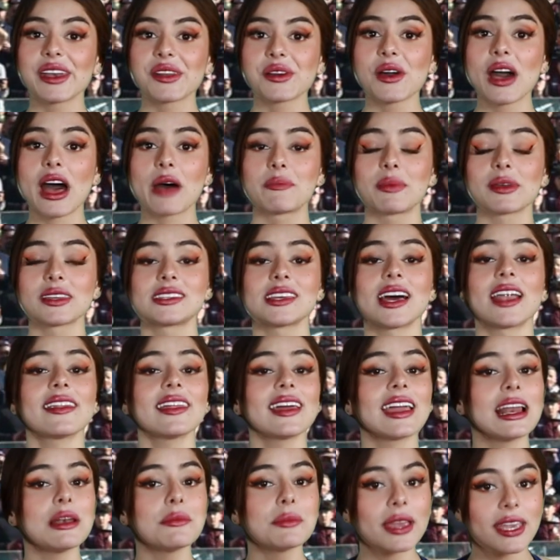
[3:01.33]
Pero a pesar
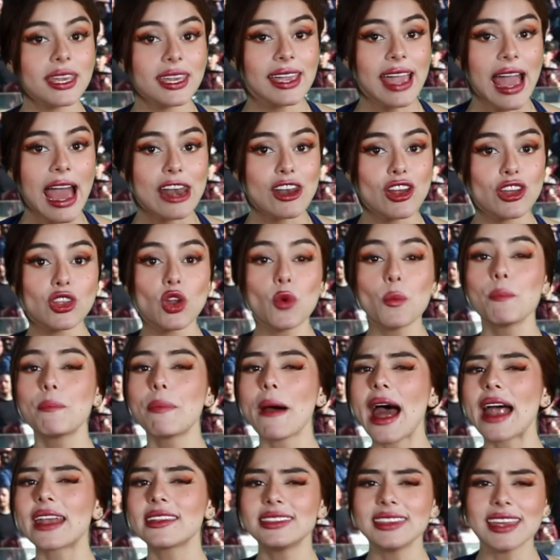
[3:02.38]
de que el mexicano dio un
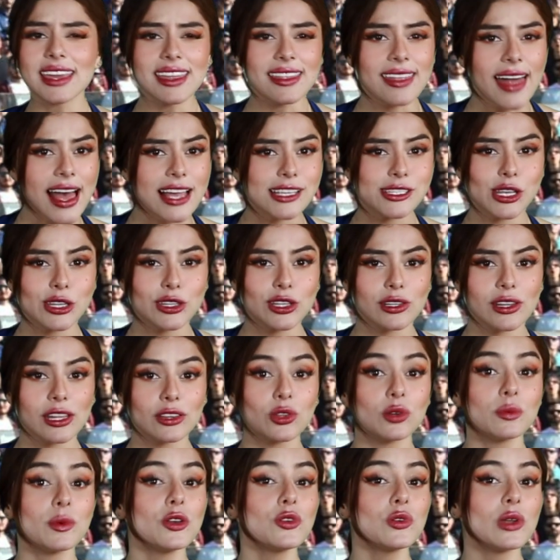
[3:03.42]
partidazo donde
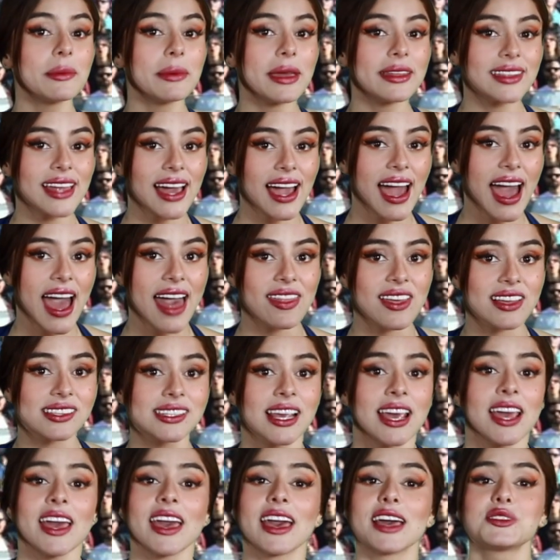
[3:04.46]
tuvo nueve atajadas,
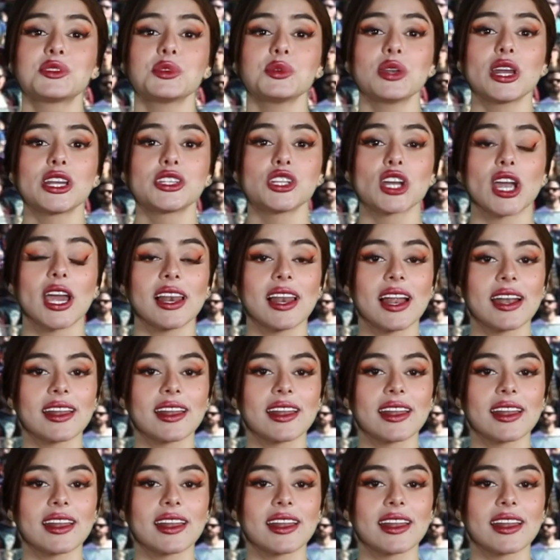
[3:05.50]
es un hecho que el